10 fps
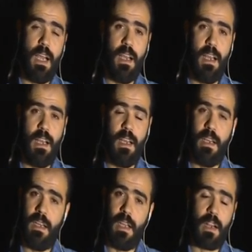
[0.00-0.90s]

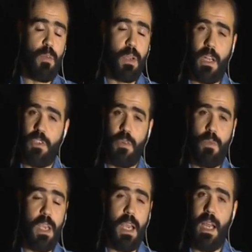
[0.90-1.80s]
آه، القوات
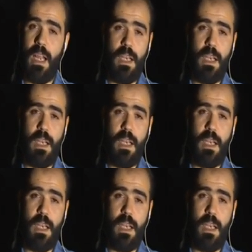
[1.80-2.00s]
الجوية